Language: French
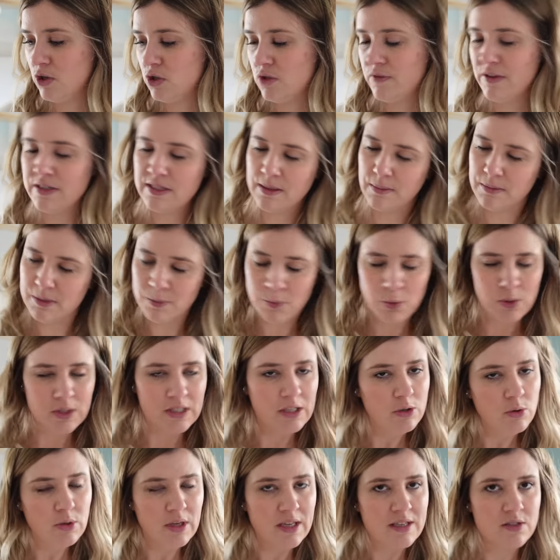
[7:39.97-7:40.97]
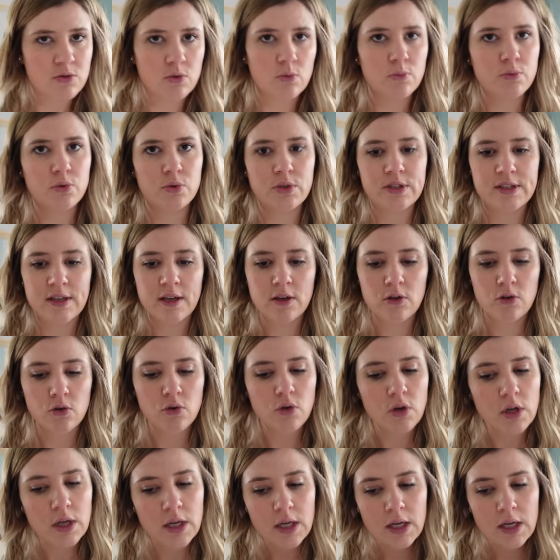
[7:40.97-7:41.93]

que je fasse un petit peu d'éducation pour lui dire que